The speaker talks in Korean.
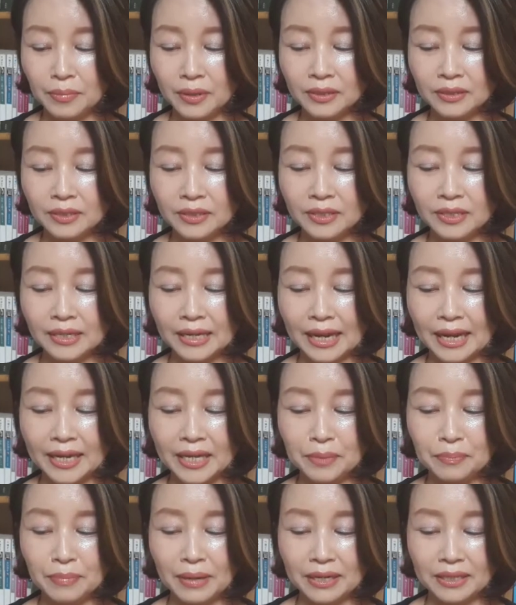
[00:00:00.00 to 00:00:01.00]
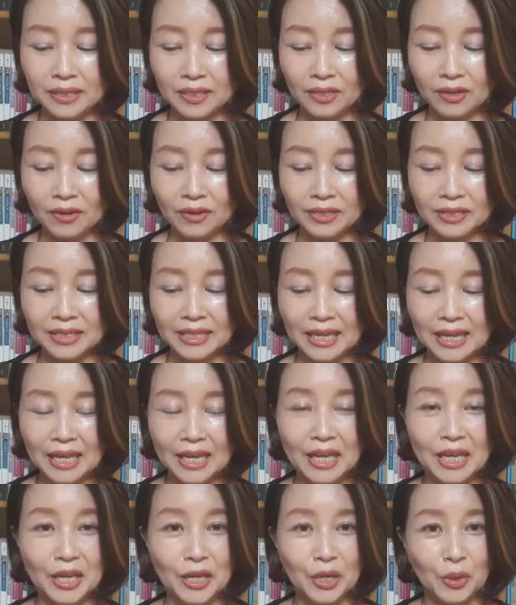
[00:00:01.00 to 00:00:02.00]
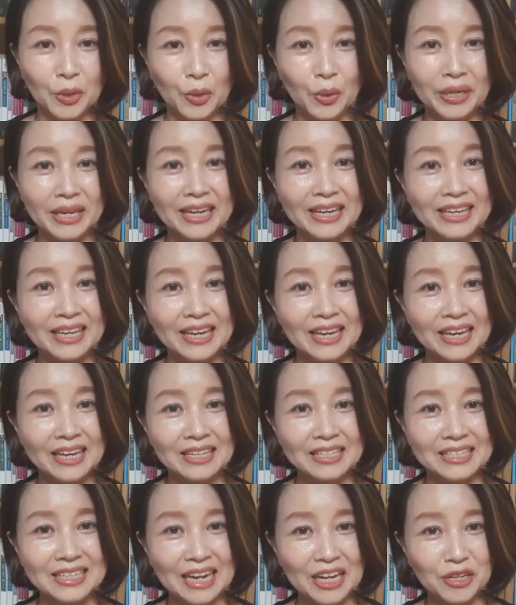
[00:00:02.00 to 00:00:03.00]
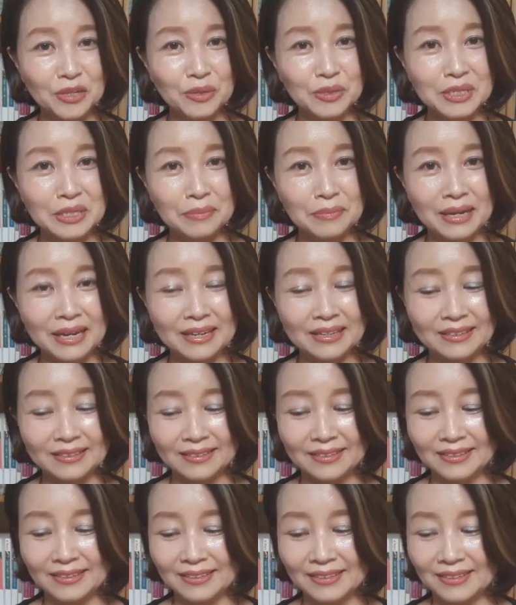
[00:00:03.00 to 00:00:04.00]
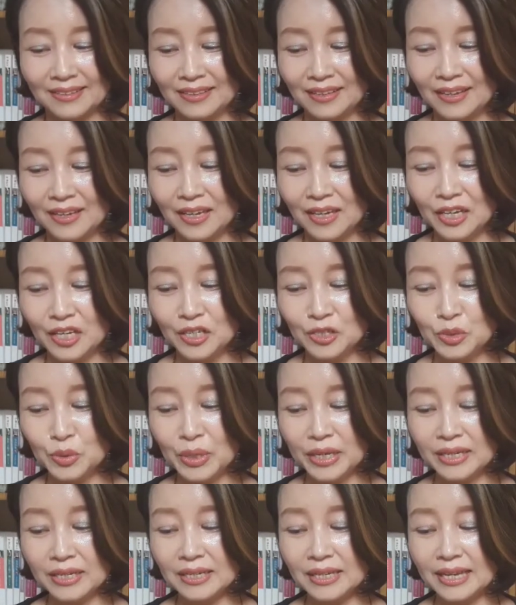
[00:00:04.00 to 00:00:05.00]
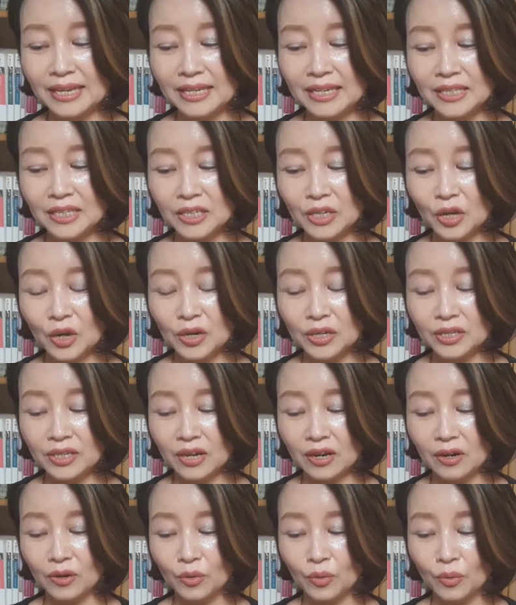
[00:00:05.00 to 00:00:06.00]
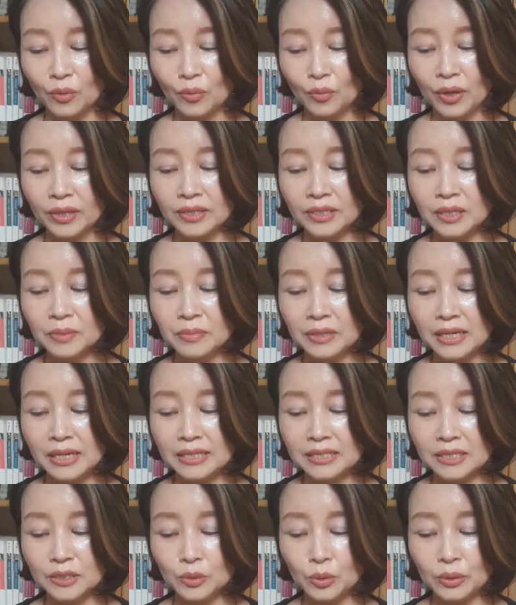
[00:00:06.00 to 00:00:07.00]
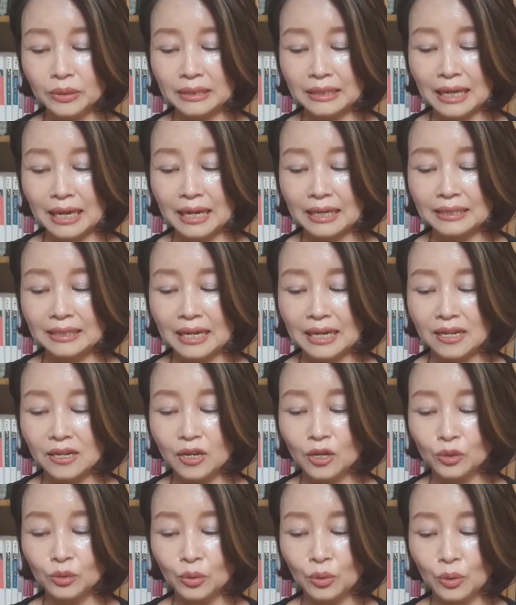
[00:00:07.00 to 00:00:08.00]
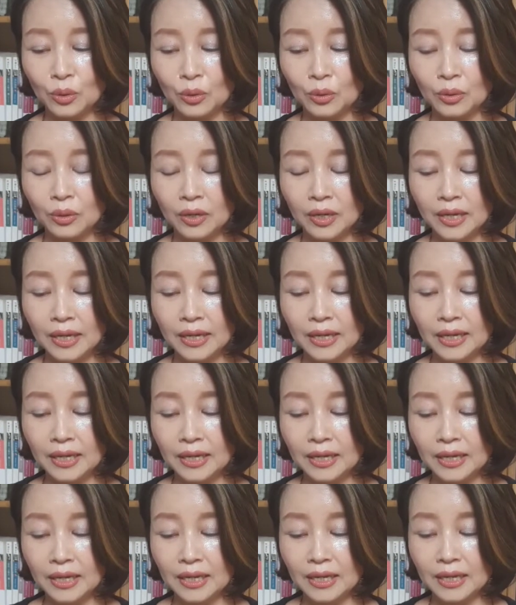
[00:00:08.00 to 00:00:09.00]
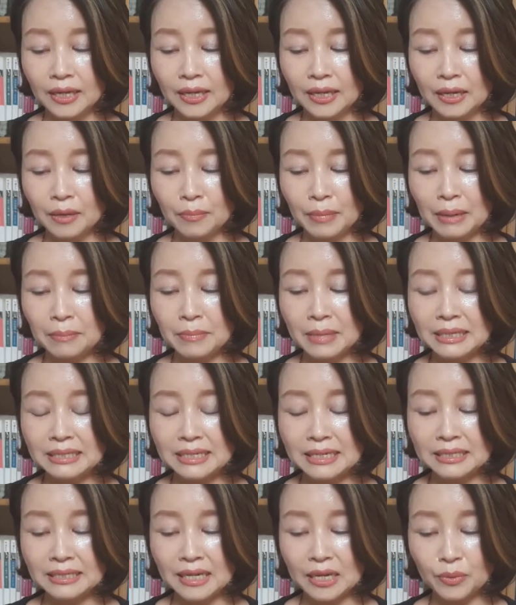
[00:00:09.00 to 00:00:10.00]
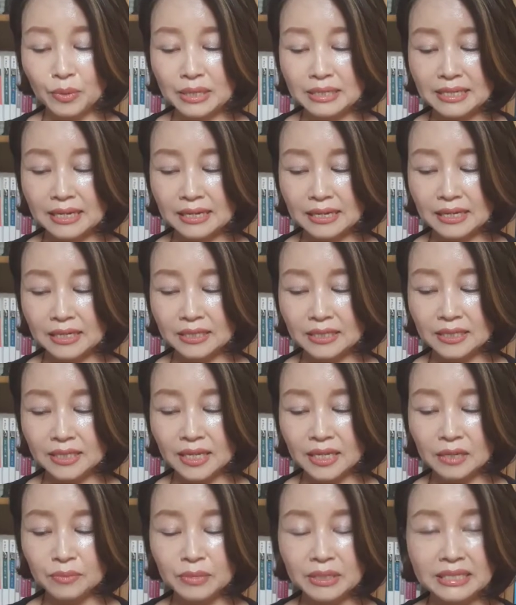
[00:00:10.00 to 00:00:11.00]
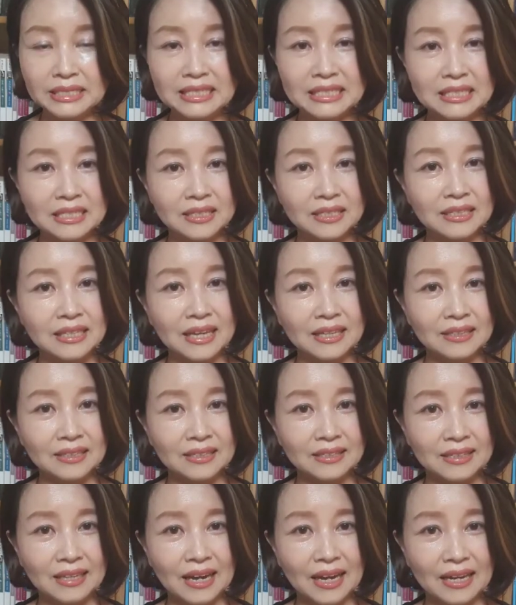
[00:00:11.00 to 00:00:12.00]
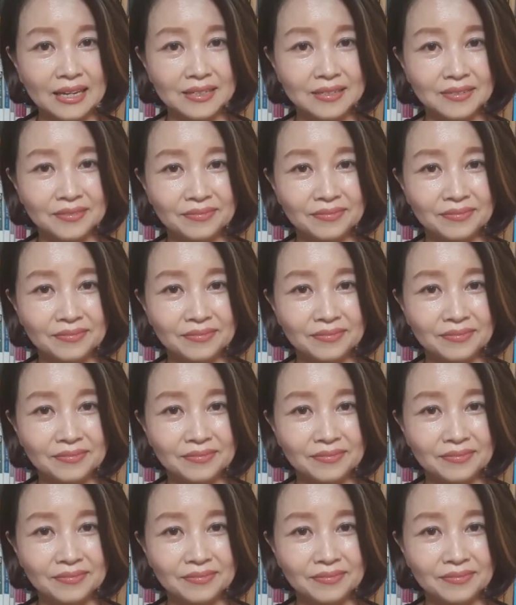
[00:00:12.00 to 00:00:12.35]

펀드를 가입하는 건 고객의 자유지만 수익을 내기는커녕 원금까지도 다 날려도 판매자나 회사가 책임을 지지는 않는다.